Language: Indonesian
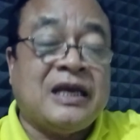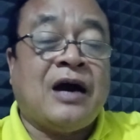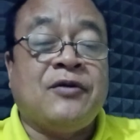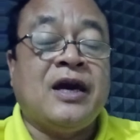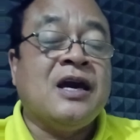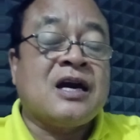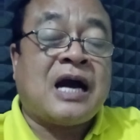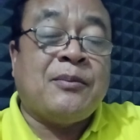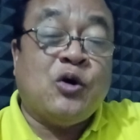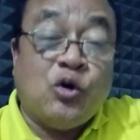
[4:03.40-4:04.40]
Yahweh,
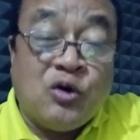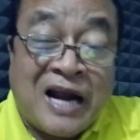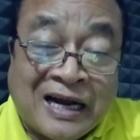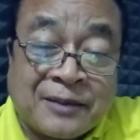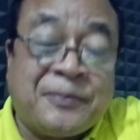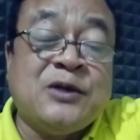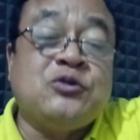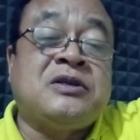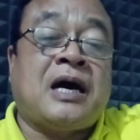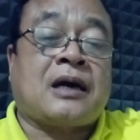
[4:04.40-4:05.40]
kamu ular
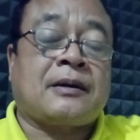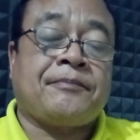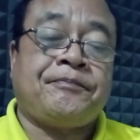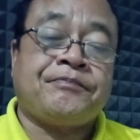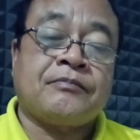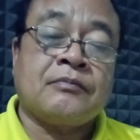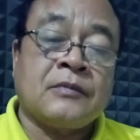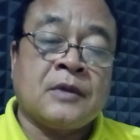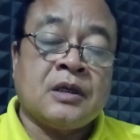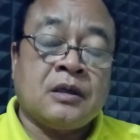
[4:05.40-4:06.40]
beludak
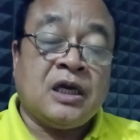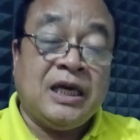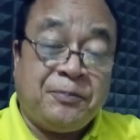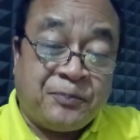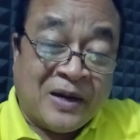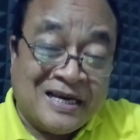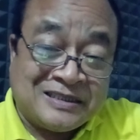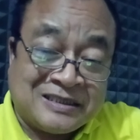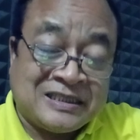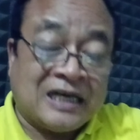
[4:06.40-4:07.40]

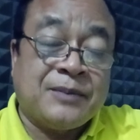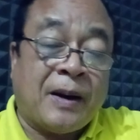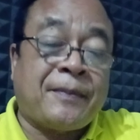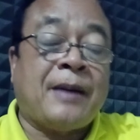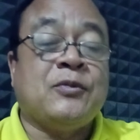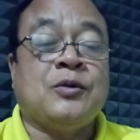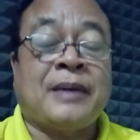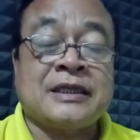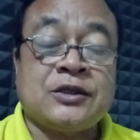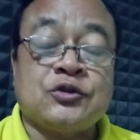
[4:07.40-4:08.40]
iblis jadi bapamu.
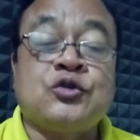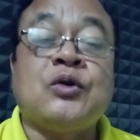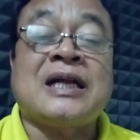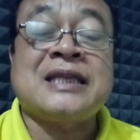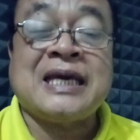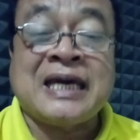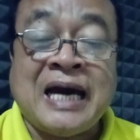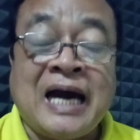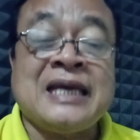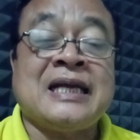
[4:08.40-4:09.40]
Matius
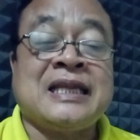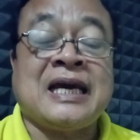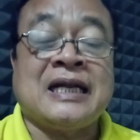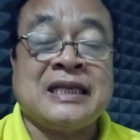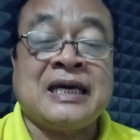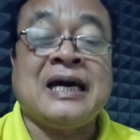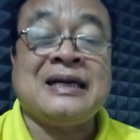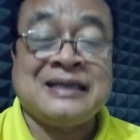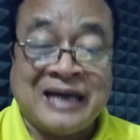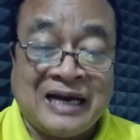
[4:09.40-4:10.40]
23 ayat
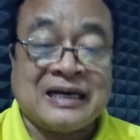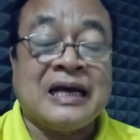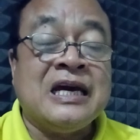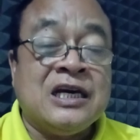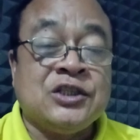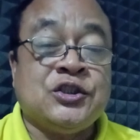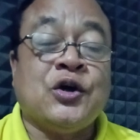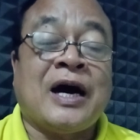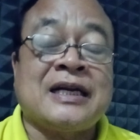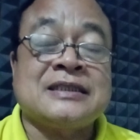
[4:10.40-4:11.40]
33 dan
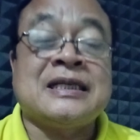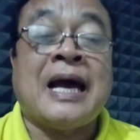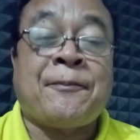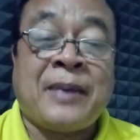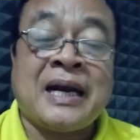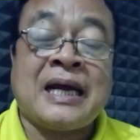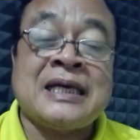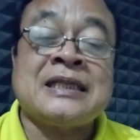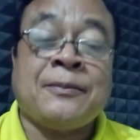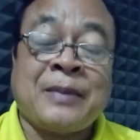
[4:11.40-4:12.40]
Yohanes 8
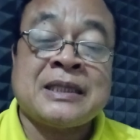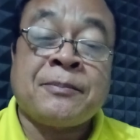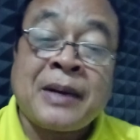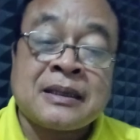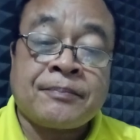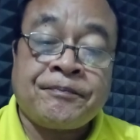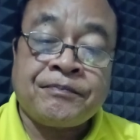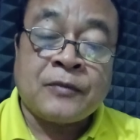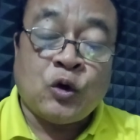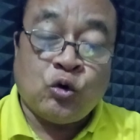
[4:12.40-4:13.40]
ayat 44.
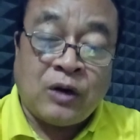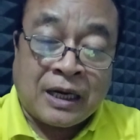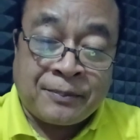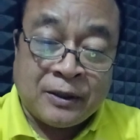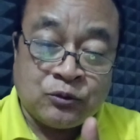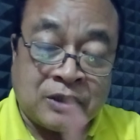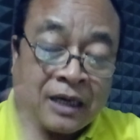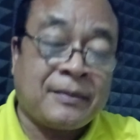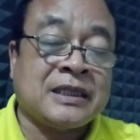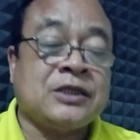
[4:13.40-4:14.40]
Ular
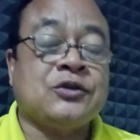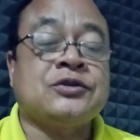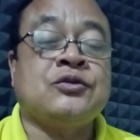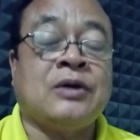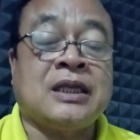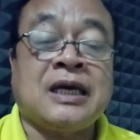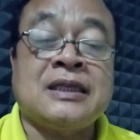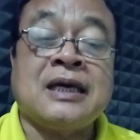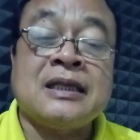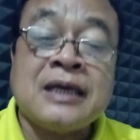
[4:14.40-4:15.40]
beludak Matius 23 ayat
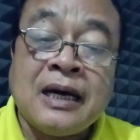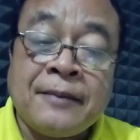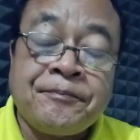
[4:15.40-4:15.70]
33.